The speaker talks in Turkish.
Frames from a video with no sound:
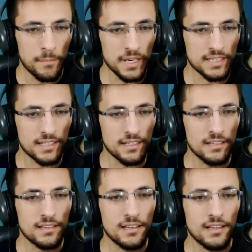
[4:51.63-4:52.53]
Peki.
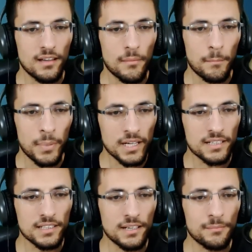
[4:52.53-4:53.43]
Aynen.
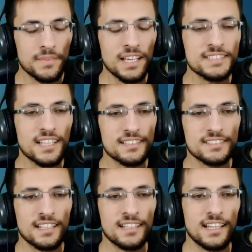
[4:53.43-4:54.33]
Bakalım
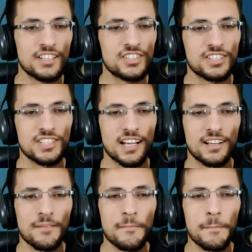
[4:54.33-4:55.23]
destansıdan neler çıkacak?
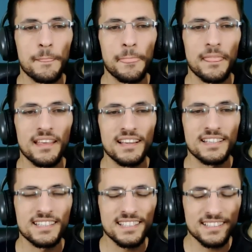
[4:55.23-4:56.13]

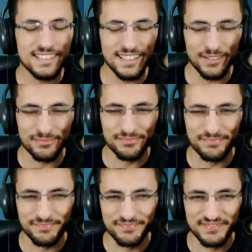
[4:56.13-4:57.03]
Yıldırım.